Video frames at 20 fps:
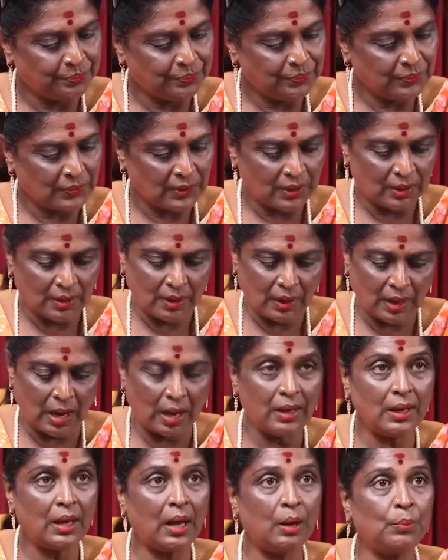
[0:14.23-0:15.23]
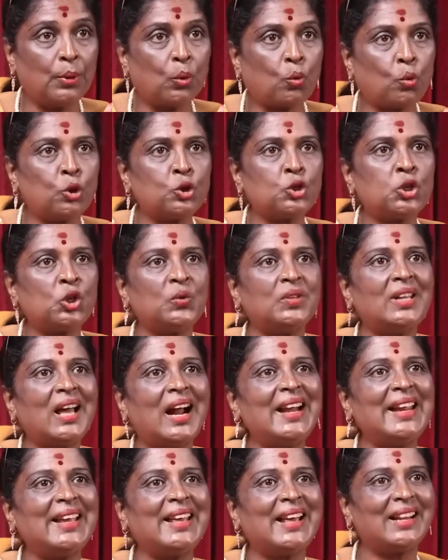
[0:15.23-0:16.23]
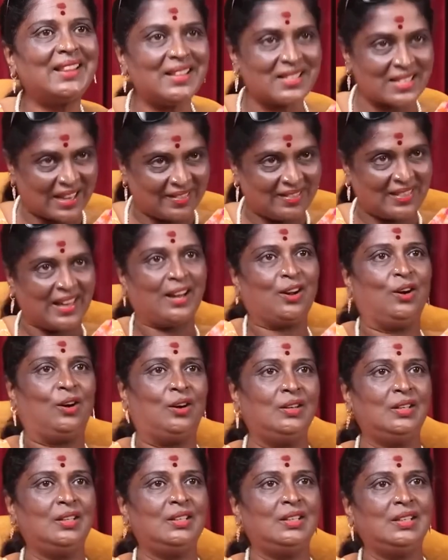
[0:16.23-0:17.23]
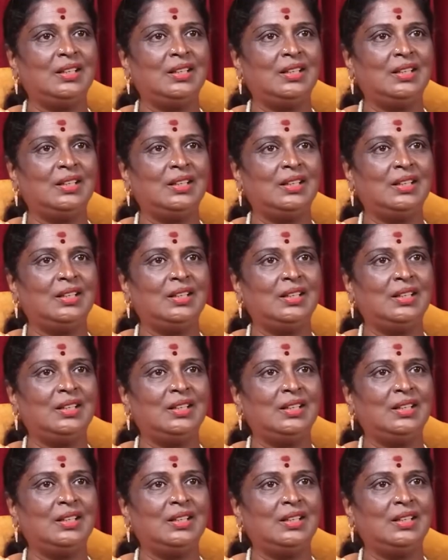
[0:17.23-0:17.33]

எதுக்கு ஆ அப்ப குடிச்சிட்டு வந்து அடிக்கிறது சந்தேகம்